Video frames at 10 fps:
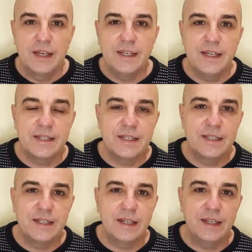
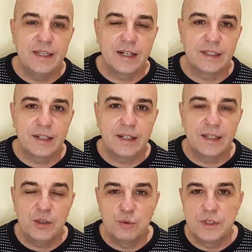Есть некоторые
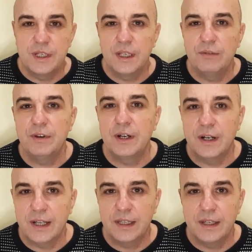дают
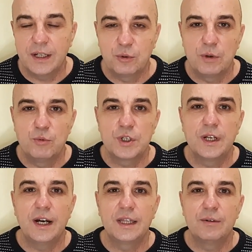сертификаты, которые
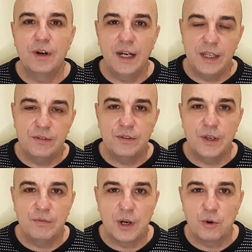можно отоварить
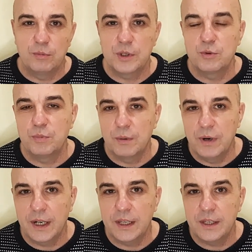в каком-то
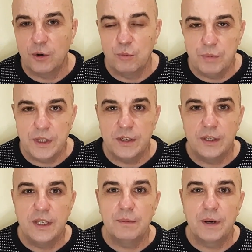супермаркете, купить
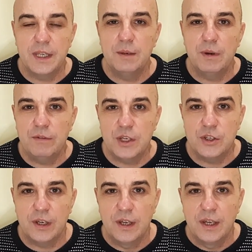необходимые
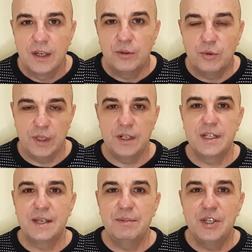вещи. Но это же
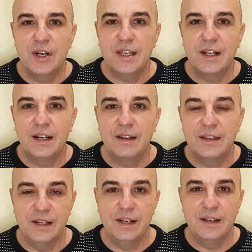замечательно.
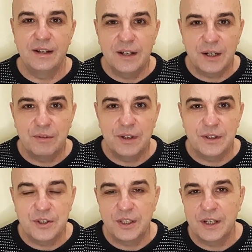Или как
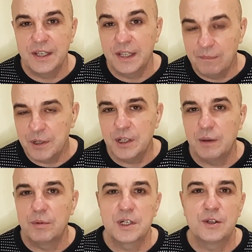вы считаете?
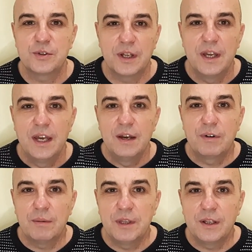Напишите, пожалуйста, в
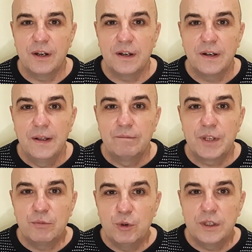комментариях.
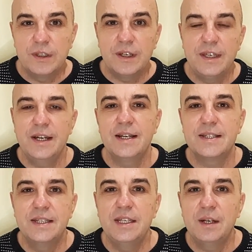Так вот, я
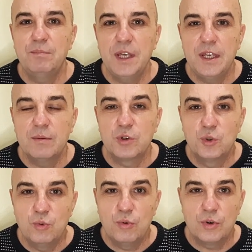с нетерпением
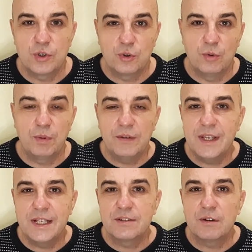жду, что
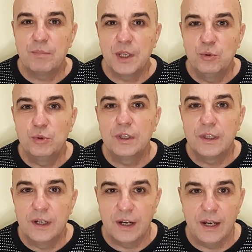правительства пойдут
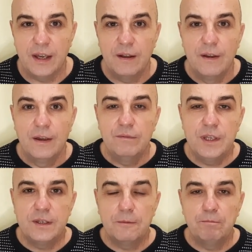далее.
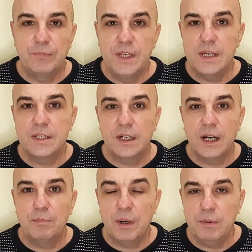Ведь есть
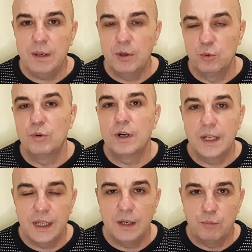такая проблема, ну,
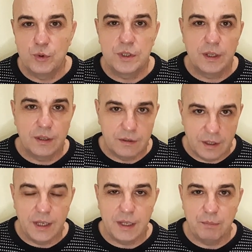рано или поздно
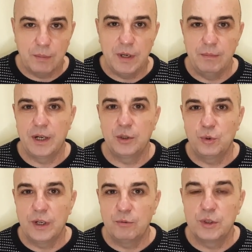эта проблема,
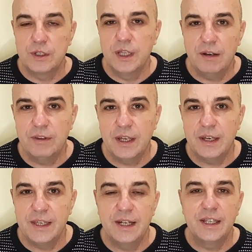которая вот
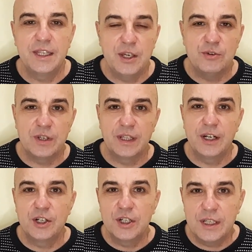главная, я надеюсь, она
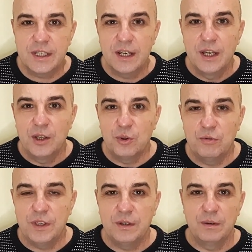решится, но
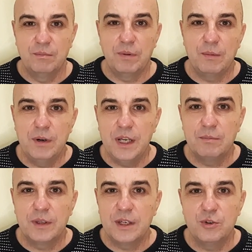ведь
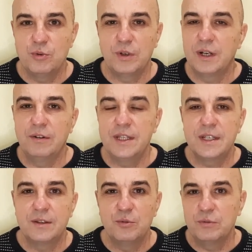проблем-то еще, как
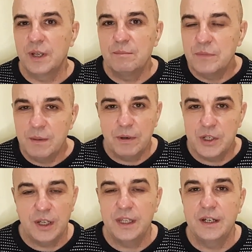говорится, ну, там
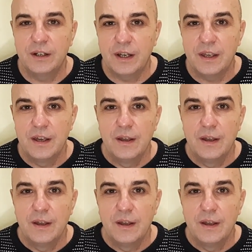непочатый край.